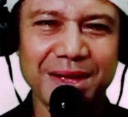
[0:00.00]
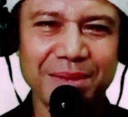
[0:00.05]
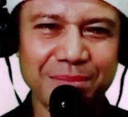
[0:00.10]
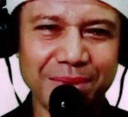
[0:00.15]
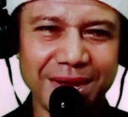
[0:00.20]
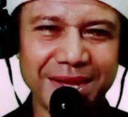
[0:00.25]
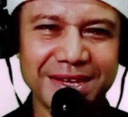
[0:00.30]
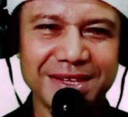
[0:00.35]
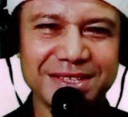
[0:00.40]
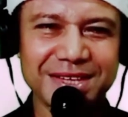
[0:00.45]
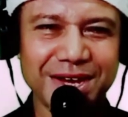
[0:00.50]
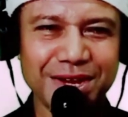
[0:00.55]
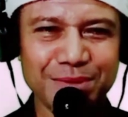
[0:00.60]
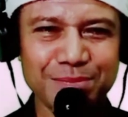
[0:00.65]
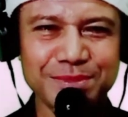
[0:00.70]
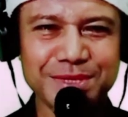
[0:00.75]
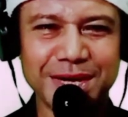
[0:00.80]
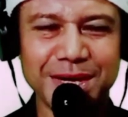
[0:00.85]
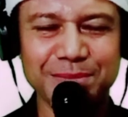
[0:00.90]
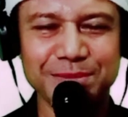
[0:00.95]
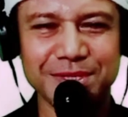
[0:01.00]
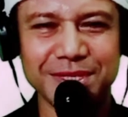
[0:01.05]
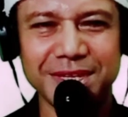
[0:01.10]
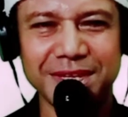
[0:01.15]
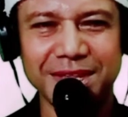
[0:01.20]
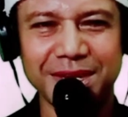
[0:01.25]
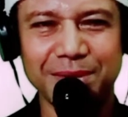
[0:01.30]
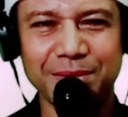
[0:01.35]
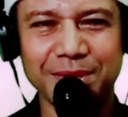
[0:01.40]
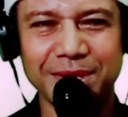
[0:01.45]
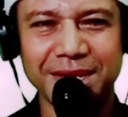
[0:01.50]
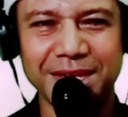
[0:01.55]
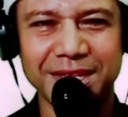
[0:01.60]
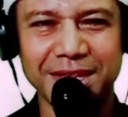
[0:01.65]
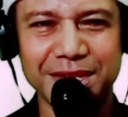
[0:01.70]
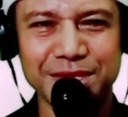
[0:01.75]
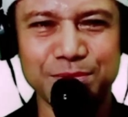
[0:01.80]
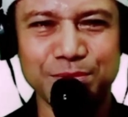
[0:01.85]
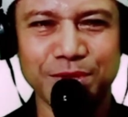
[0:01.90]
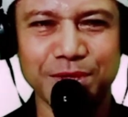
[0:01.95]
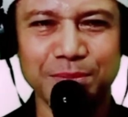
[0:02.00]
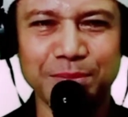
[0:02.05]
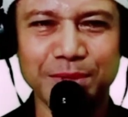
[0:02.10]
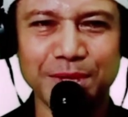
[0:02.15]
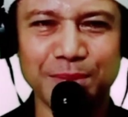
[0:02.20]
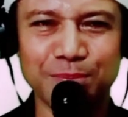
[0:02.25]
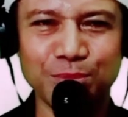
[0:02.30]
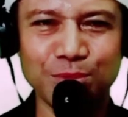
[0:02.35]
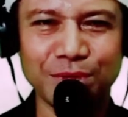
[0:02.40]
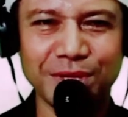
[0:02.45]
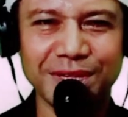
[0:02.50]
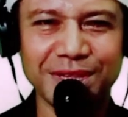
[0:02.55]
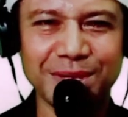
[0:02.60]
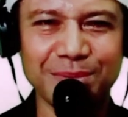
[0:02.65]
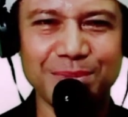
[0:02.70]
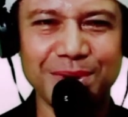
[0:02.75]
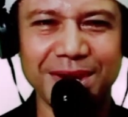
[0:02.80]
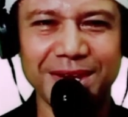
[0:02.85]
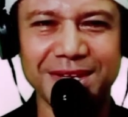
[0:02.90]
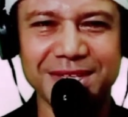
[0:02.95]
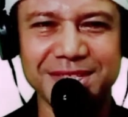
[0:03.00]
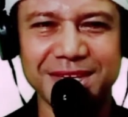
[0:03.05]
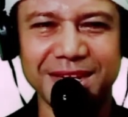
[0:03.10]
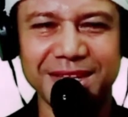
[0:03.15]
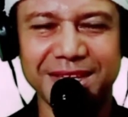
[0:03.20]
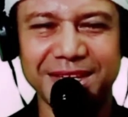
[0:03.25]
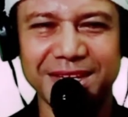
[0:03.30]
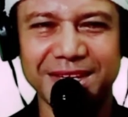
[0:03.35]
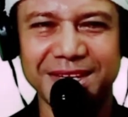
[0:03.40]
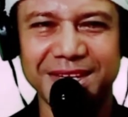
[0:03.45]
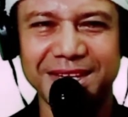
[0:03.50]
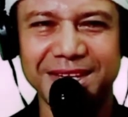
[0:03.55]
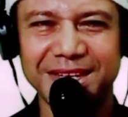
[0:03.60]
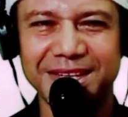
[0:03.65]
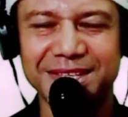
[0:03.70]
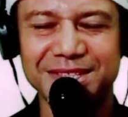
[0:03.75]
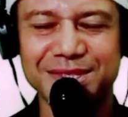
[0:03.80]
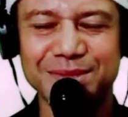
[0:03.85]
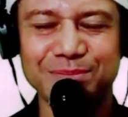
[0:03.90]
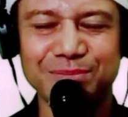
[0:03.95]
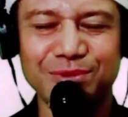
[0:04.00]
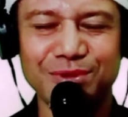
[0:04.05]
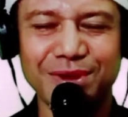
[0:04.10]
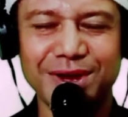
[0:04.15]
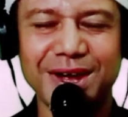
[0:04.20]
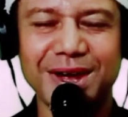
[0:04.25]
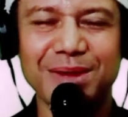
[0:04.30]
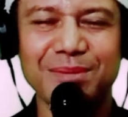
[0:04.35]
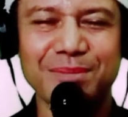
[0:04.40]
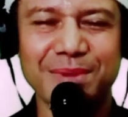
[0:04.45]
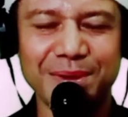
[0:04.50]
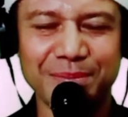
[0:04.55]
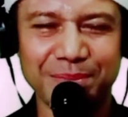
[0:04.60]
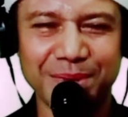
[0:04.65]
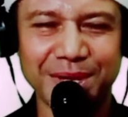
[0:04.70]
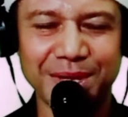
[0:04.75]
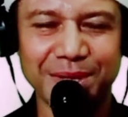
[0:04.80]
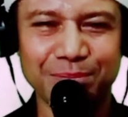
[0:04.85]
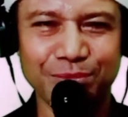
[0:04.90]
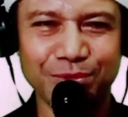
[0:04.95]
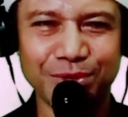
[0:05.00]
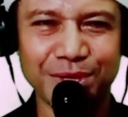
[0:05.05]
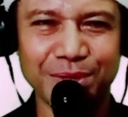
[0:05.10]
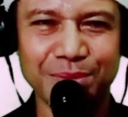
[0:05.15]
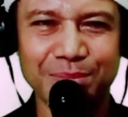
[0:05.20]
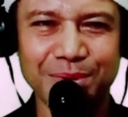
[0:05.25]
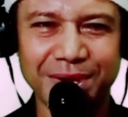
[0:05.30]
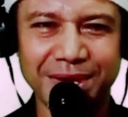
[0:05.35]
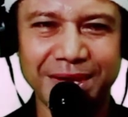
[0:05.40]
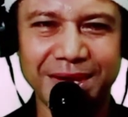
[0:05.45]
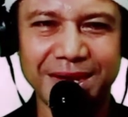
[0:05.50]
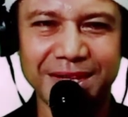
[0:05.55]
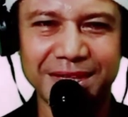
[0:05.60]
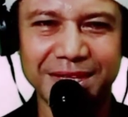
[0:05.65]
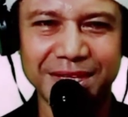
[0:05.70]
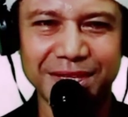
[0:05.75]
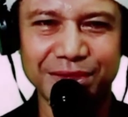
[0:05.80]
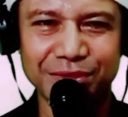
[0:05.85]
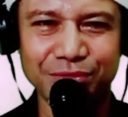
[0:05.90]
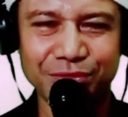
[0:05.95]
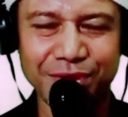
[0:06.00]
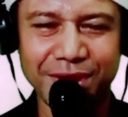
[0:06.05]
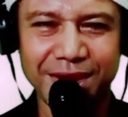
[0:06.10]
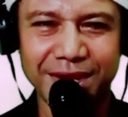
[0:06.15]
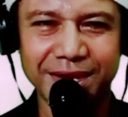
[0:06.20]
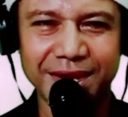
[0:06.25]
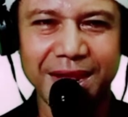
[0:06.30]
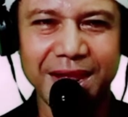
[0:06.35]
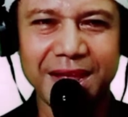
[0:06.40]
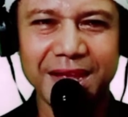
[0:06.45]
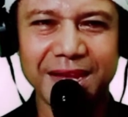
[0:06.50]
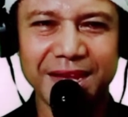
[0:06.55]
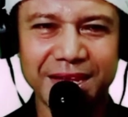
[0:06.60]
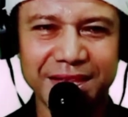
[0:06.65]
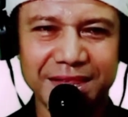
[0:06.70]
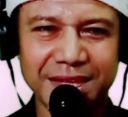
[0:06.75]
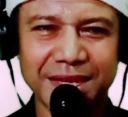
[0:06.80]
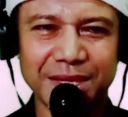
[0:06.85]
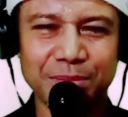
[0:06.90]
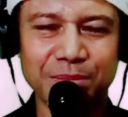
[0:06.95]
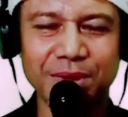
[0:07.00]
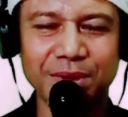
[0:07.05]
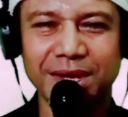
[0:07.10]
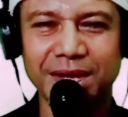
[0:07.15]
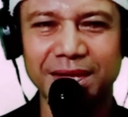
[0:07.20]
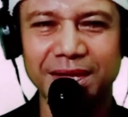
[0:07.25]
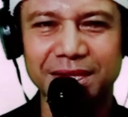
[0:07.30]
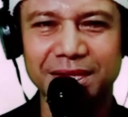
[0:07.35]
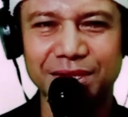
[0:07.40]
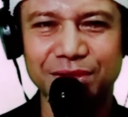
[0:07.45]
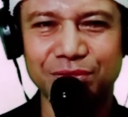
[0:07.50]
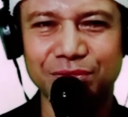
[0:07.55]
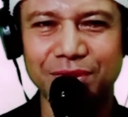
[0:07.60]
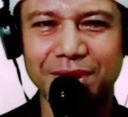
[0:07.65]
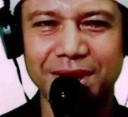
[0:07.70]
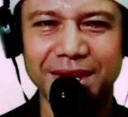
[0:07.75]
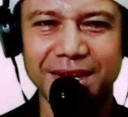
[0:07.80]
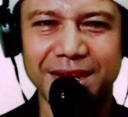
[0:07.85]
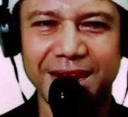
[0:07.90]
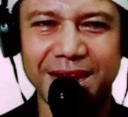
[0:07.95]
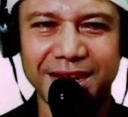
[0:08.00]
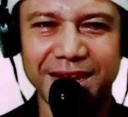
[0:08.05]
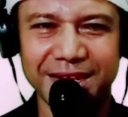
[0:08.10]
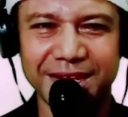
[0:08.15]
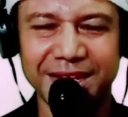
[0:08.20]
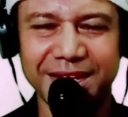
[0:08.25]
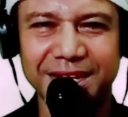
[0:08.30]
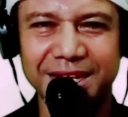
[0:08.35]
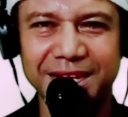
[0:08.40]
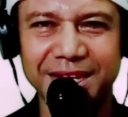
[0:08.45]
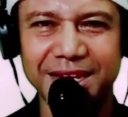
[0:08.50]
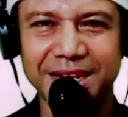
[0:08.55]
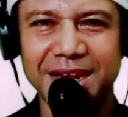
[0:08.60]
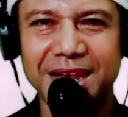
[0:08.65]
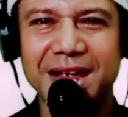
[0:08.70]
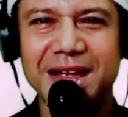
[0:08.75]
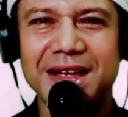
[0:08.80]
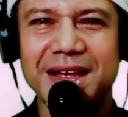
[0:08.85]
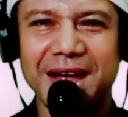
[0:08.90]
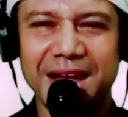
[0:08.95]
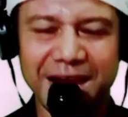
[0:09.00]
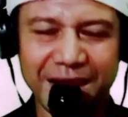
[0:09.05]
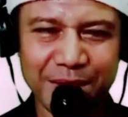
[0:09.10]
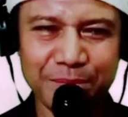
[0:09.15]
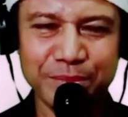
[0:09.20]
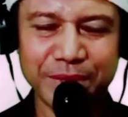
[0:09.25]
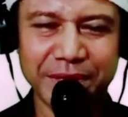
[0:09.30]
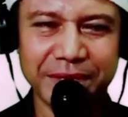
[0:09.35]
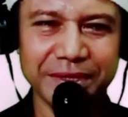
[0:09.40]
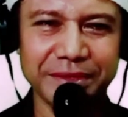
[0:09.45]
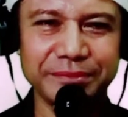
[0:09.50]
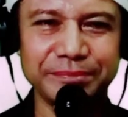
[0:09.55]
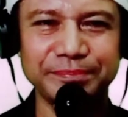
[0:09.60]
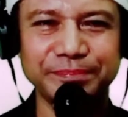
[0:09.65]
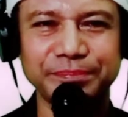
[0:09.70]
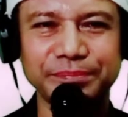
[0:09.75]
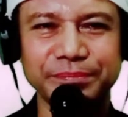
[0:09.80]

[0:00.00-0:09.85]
Baik, salam salam sejahtera bagi kita semua dimanapun kita berada saat ini. Semoga Bapak Ibu diberkati Tuhan. Kita diberkati Tuhan hari ini. Amin.